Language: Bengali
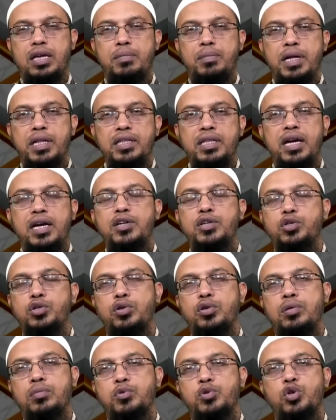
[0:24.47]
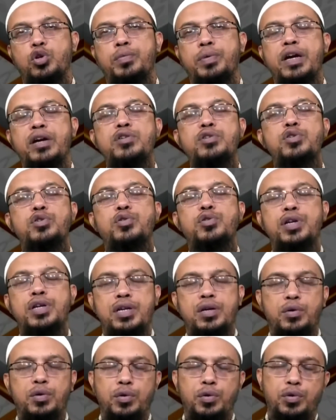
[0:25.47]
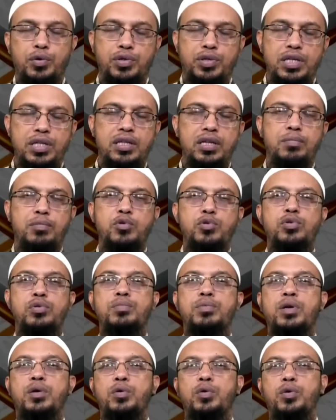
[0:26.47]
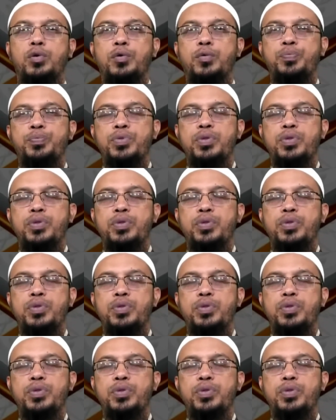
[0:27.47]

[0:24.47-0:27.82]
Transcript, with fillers: ইমানদারের জন্য মুসলমানের জন্য এটা হলো শীতের মৌসুমটা হলো